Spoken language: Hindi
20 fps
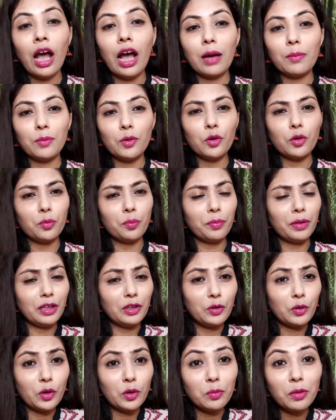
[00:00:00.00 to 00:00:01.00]
आप लोग
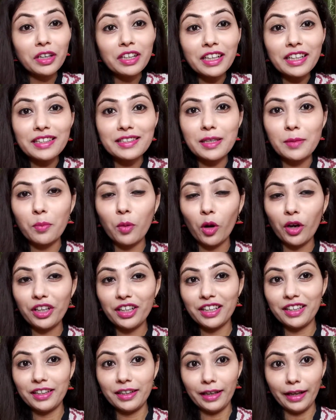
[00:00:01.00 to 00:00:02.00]
बिल्कुल भी
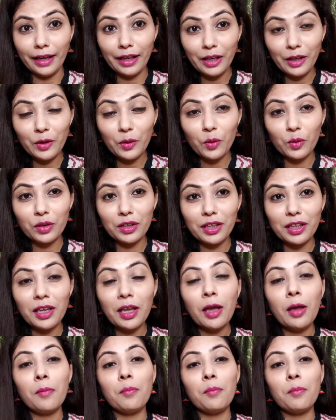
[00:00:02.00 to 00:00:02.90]
डिसअपॉइंटेड नहीं होंगे